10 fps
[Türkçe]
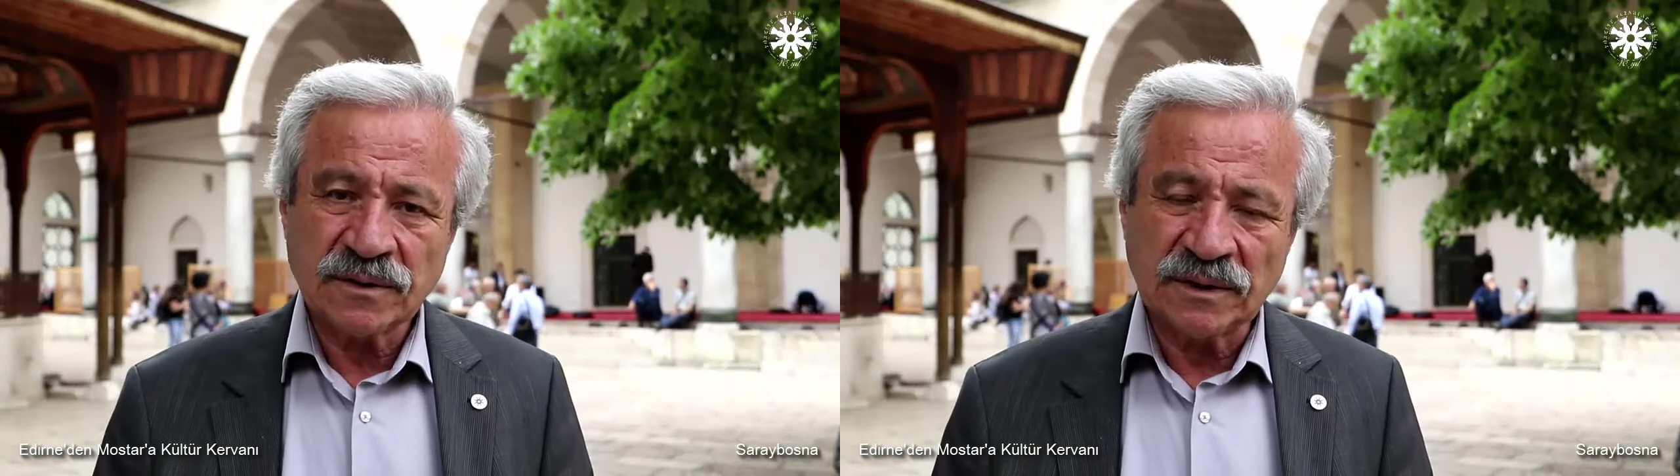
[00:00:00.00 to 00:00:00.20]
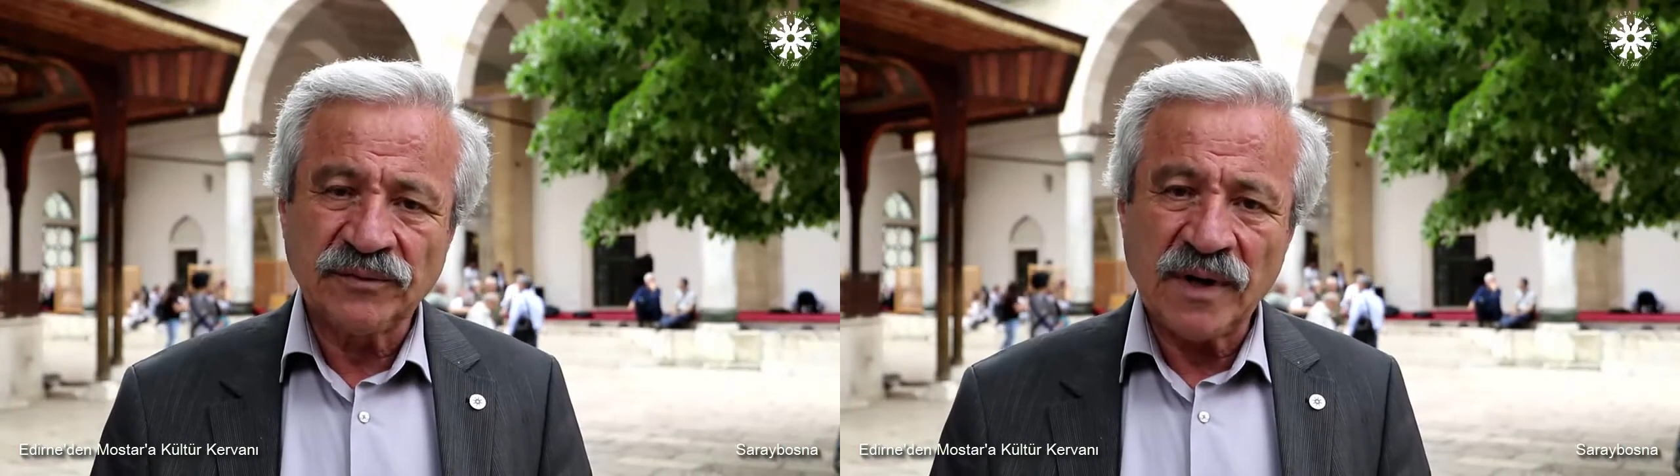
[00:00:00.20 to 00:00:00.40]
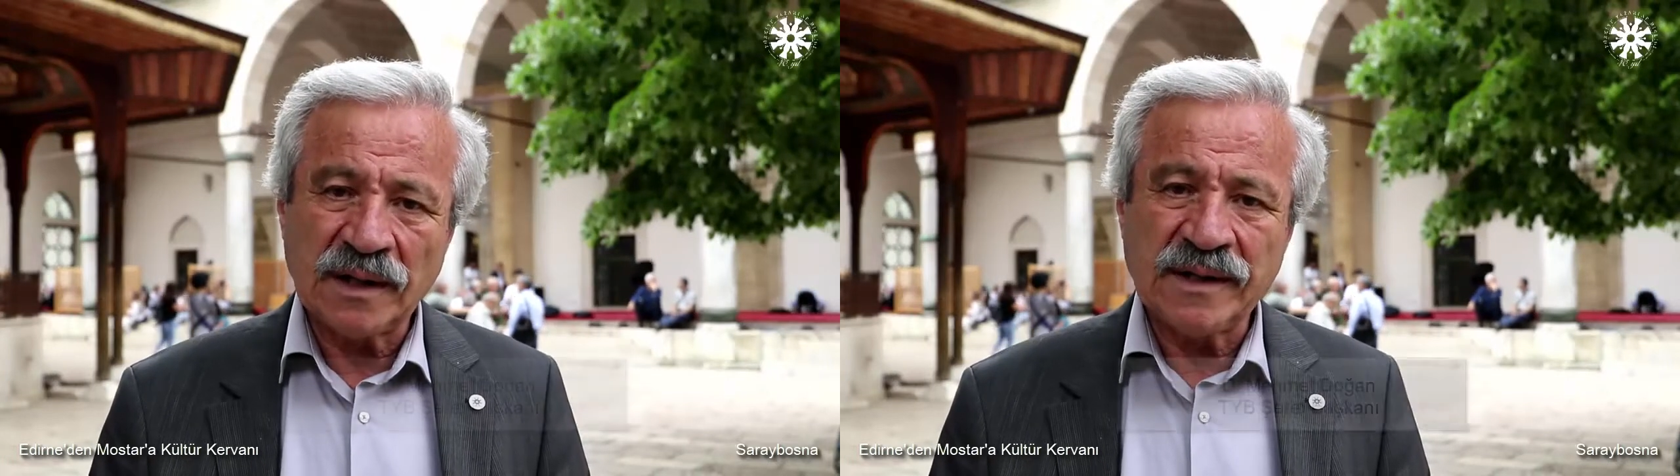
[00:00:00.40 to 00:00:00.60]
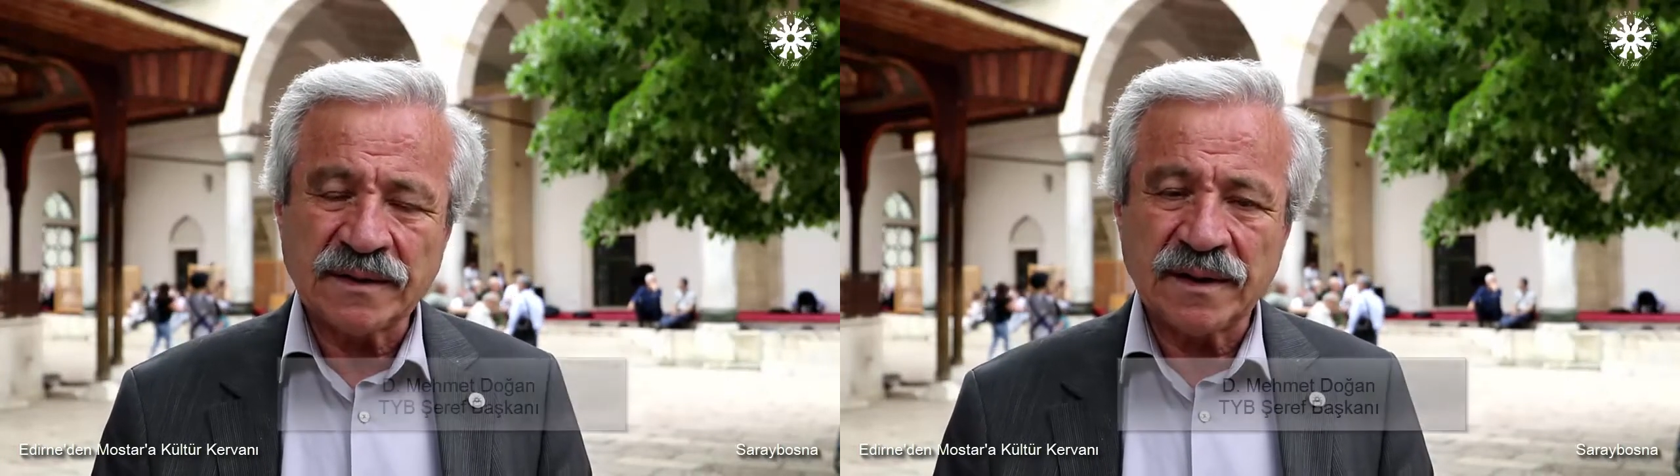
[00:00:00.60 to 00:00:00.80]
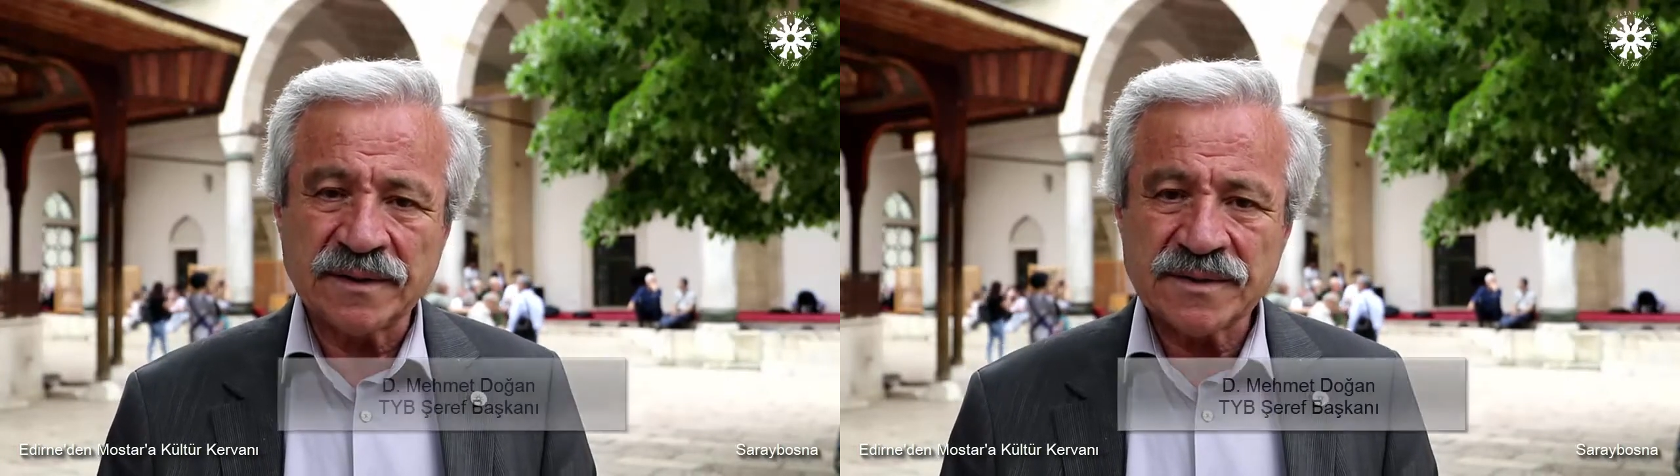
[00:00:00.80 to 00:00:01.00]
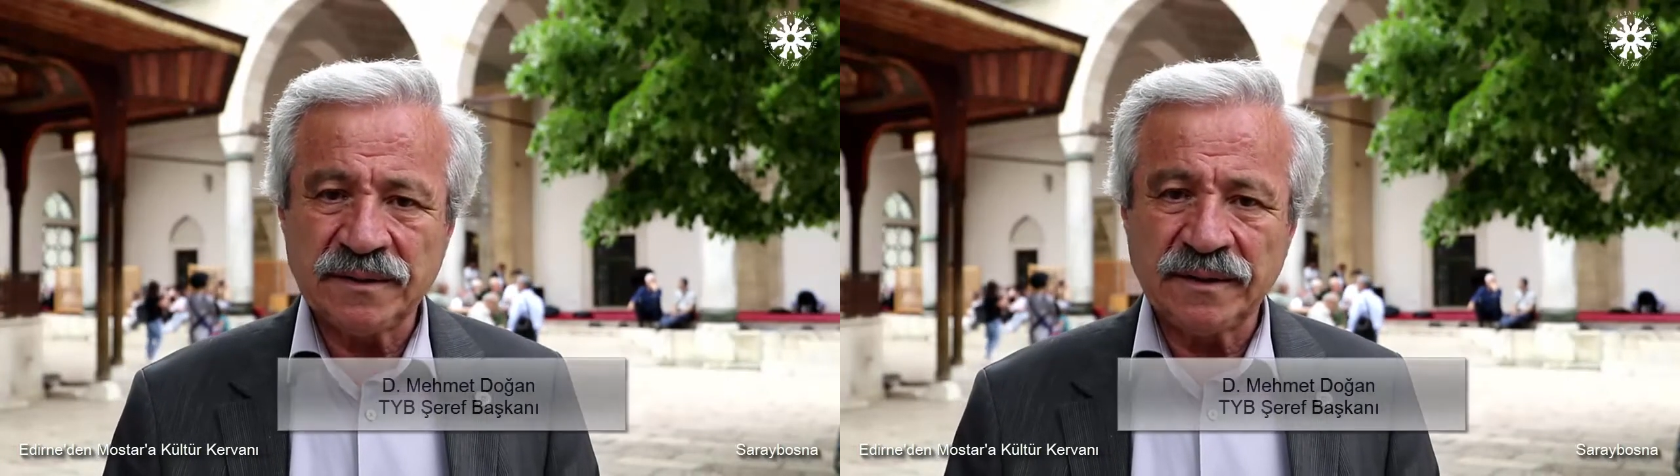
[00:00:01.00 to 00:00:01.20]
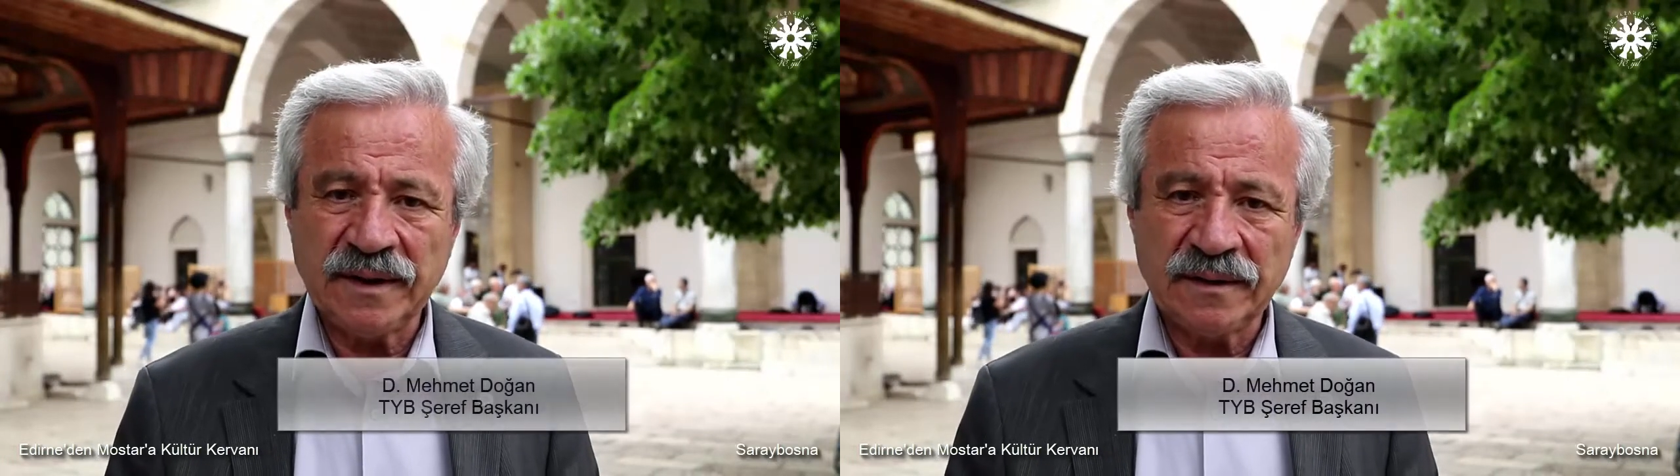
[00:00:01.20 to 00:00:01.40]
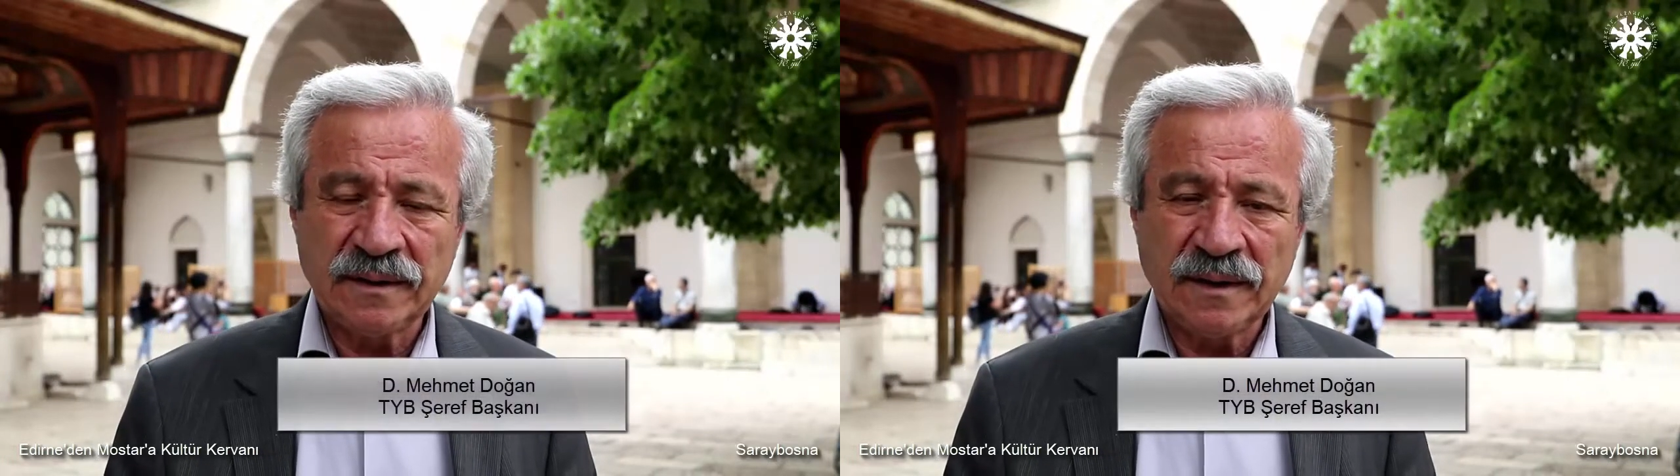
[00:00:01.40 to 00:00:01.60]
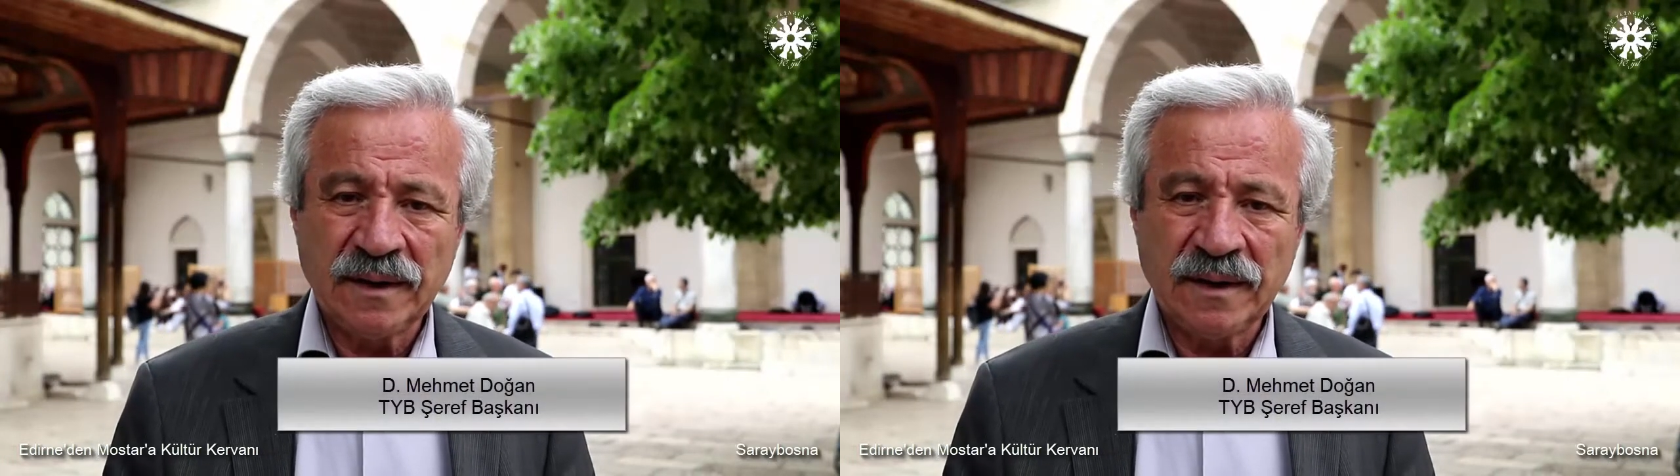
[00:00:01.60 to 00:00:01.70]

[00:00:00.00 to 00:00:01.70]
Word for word: yıl faaliyetler içinde